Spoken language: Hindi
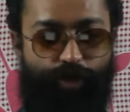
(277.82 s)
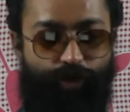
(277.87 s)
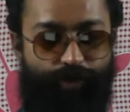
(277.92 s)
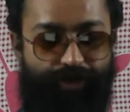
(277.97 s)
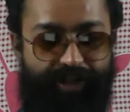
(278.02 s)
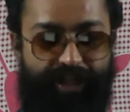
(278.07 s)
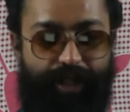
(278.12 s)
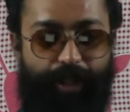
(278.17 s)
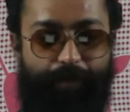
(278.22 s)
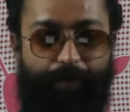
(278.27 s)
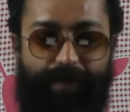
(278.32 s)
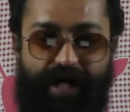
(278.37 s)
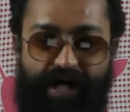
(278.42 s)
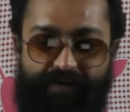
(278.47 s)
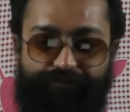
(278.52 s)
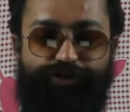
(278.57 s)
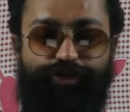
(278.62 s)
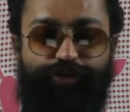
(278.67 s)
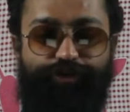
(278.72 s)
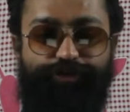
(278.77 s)
होने के
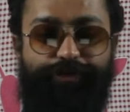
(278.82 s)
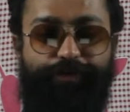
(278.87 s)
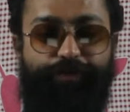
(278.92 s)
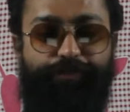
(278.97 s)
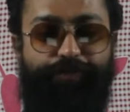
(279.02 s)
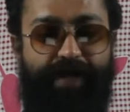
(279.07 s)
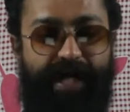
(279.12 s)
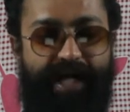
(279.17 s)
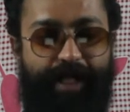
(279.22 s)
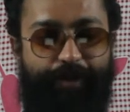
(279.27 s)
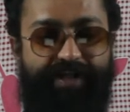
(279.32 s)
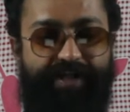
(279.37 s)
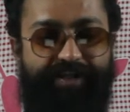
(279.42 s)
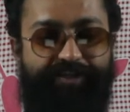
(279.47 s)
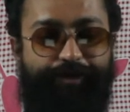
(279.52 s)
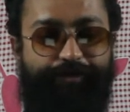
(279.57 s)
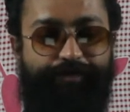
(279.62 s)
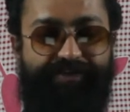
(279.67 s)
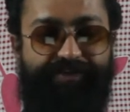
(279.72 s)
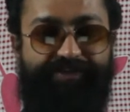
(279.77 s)
बावजूद पैडमैन
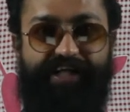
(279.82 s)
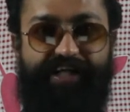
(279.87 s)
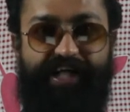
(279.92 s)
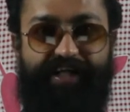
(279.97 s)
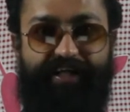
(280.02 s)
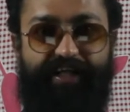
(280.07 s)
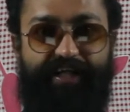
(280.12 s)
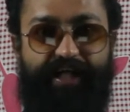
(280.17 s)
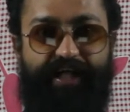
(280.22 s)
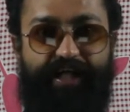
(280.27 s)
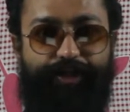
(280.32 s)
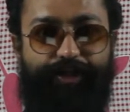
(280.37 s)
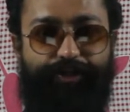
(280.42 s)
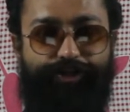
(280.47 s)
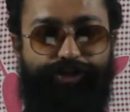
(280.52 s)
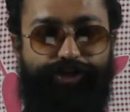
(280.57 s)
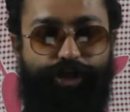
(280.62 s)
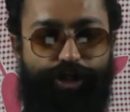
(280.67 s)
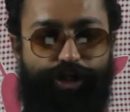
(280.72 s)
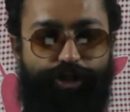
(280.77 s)
समस्या की एक
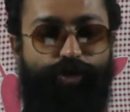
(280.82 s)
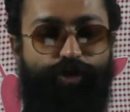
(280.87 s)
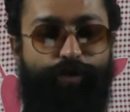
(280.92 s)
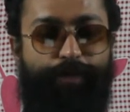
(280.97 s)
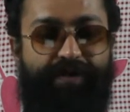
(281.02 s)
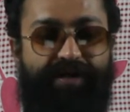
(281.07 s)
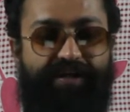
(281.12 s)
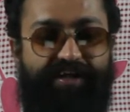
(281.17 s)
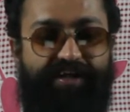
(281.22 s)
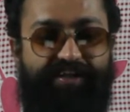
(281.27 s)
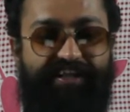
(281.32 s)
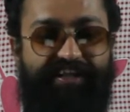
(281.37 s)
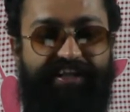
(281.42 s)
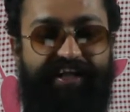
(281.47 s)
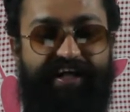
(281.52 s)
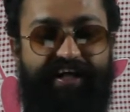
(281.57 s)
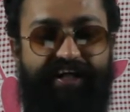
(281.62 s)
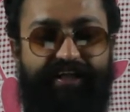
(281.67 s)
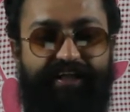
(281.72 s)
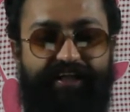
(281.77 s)
जड़ तो पकड़ती
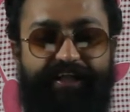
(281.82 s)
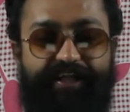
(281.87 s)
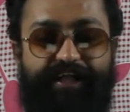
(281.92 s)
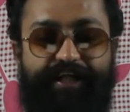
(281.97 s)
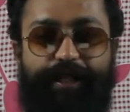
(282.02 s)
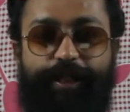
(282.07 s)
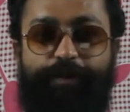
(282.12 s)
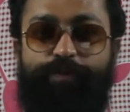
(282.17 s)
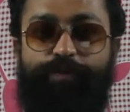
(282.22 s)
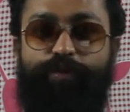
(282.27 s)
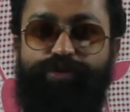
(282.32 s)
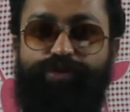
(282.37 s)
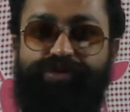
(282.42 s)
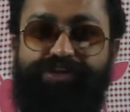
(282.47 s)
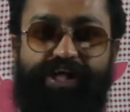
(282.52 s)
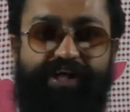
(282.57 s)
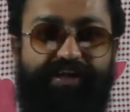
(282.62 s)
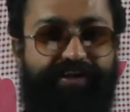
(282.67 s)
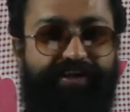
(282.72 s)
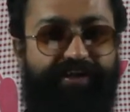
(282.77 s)
है लेकिन मूल
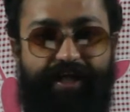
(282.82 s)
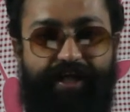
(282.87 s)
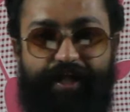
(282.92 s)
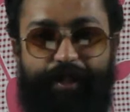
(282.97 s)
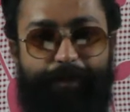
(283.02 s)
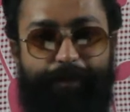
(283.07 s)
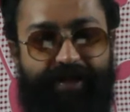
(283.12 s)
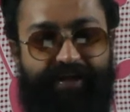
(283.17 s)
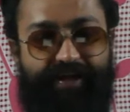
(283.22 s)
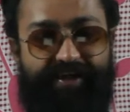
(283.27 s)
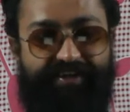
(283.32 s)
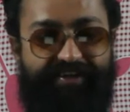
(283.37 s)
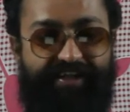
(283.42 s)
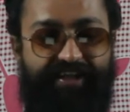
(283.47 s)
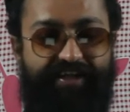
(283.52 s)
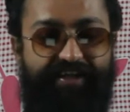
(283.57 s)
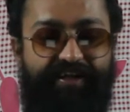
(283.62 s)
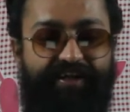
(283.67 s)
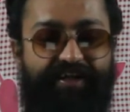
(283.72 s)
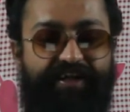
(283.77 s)
जड़ नहीं
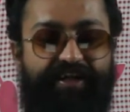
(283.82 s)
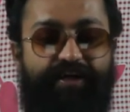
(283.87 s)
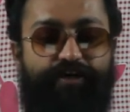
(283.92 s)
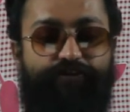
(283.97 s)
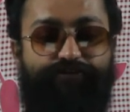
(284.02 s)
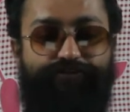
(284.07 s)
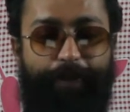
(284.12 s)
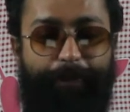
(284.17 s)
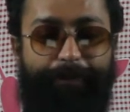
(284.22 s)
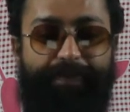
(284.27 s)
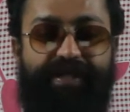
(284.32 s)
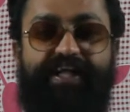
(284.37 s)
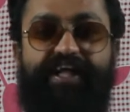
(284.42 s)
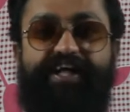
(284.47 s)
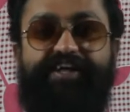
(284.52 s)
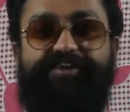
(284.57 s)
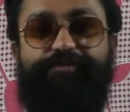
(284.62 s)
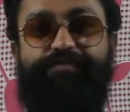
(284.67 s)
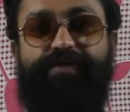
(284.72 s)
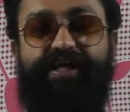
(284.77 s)
पकड़ती वे
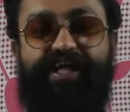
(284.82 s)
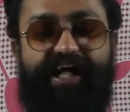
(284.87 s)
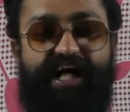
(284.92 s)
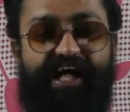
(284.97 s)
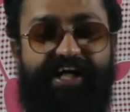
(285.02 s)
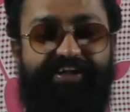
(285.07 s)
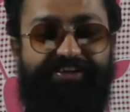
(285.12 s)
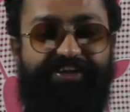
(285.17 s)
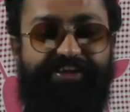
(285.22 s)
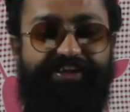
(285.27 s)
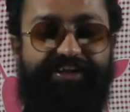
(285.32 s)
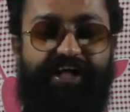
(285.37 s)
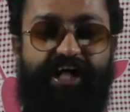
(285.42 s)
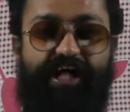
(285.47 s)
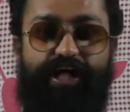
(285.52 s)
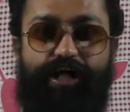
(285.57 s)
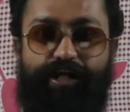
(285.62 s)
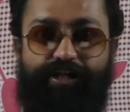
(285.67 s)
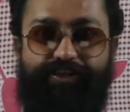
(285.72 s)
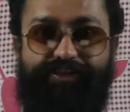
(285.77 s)
पीरियड्स में हाइजीन का
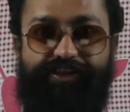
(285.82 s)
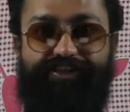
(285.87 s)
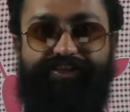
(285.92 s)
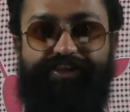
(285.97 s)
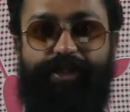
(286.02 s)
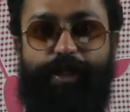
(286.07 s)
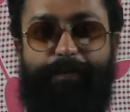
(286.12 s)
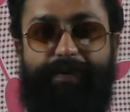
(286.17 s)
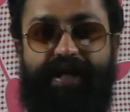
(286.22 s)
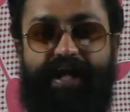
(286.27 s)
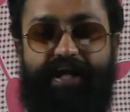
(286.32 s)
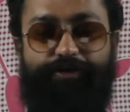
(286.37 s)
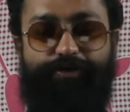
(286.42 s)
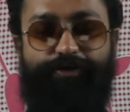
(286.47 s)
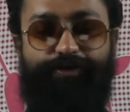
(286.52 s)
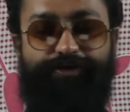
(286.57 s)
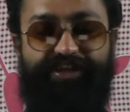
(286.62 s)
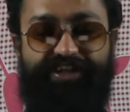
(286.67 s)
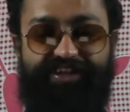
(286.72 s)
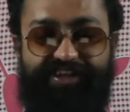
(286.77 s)
हल सस्ता पैड
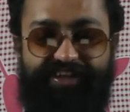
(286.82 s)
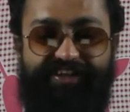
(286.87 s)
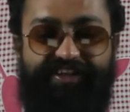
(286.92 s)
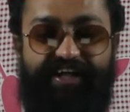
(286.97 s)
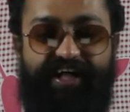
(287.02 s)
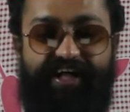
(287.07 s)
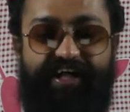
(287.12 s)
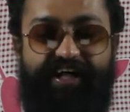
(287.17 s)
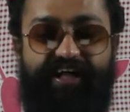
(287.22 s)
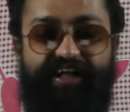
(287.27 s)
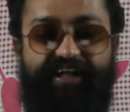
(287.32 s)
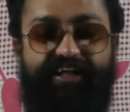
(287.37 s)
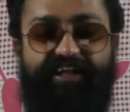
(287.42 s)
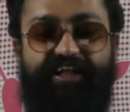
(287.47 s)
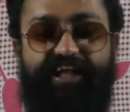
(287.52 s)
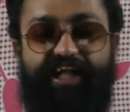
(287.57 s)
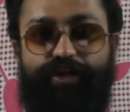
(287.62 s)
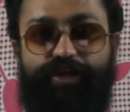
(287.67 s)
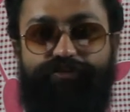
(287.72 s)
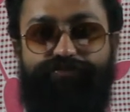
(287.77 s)
तो दे देता है
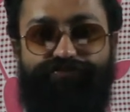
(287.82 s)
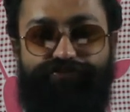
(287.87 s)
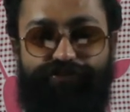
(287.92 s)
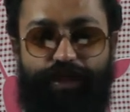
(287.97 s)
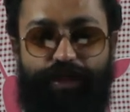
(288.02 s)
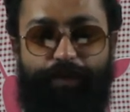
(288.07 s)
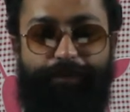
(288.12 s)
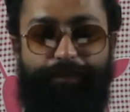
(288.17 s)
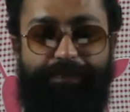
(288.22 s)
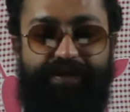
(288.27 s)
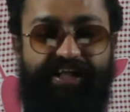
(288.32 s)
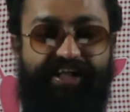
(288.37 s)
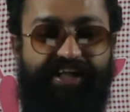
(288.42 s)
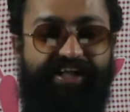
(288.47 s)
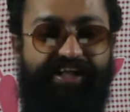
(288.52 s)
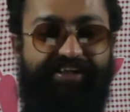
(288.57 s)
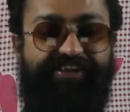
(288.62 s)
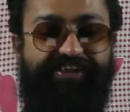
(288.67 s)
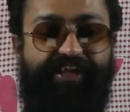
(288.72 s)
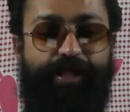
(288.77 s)
लेकिन फिल्म
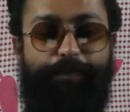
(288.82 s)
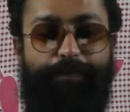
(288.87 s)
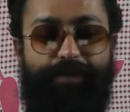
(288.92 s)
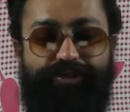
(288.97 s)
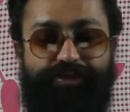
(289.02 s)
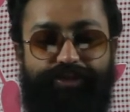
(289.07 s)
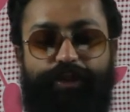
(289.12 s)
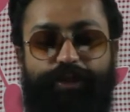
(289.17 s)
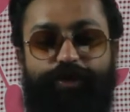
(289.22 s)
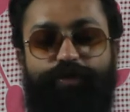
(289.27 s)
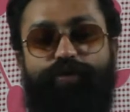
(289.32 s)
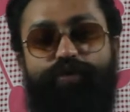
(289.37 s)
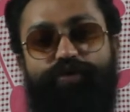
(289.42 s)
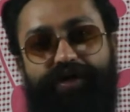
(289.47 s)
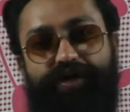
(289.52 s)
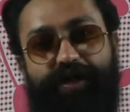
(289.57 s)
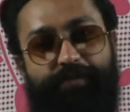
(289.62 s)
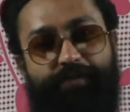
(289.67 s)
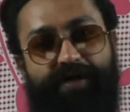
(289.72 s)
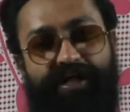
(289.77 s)
पीरियड्स के प्रति लोगों
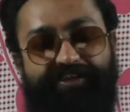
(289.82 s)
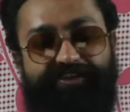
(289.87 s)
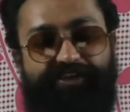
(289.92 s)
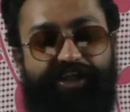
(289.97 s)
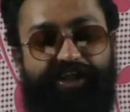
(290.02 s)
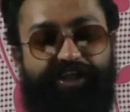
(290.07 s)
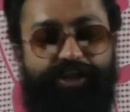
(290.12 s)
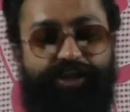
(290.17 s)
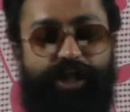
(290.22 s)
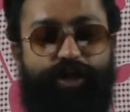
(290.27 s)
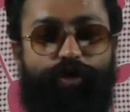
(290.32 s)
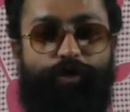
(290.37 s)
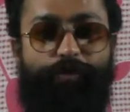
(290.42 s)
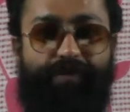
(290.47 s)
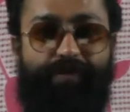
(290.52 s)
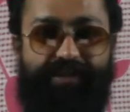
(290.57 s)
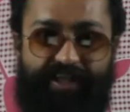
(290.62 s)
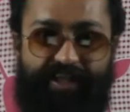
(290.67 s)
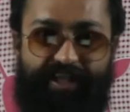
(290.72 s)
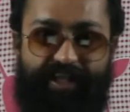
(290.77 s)
की मानसिकता को
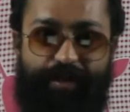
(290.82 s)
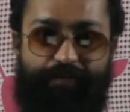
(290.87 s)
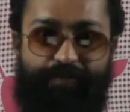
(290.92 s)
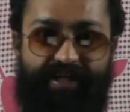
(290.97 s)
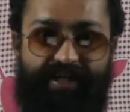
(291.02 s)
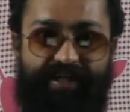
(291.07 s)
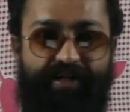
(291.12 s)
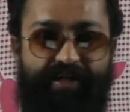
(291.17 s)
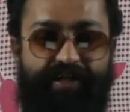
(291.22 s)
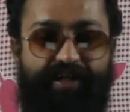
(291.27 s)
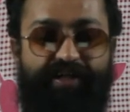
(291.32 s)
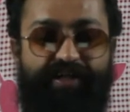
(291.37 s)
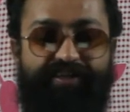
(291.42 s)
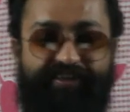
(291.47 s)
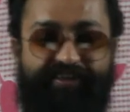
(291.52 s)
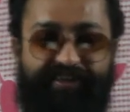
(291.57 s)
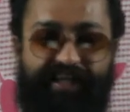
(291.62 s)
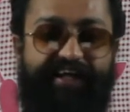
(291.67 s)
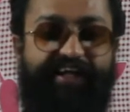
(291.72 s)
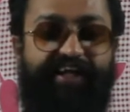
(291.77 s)
बदलने में
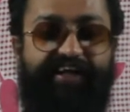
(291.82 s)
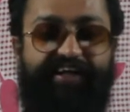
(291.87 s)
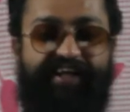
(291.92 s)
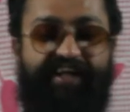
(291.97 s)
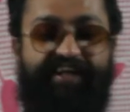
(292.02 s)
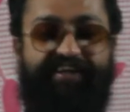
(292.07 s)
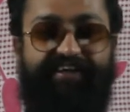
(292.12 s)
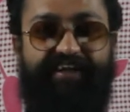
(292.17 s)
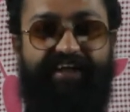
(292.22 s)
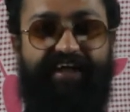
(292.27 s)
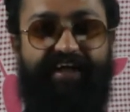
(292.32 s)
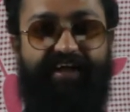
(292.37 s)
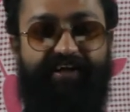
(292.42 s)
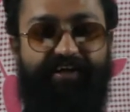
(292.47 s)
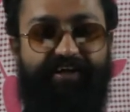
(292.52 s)
साइलेंट रहती है